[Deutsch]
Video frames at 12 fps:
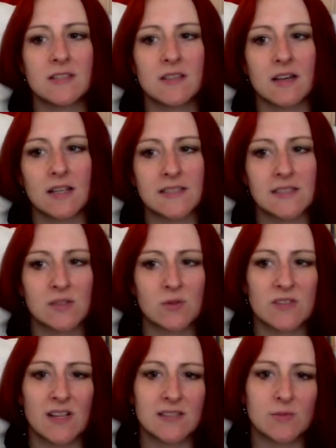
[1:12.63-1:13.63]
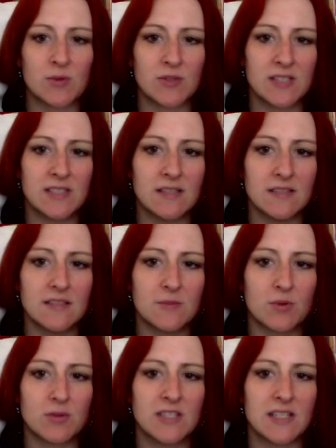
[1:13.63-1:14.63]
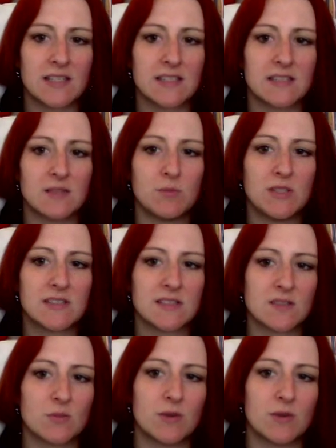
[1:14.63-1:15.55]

die Katze zu transportieren, deponiere ich die Mieze zum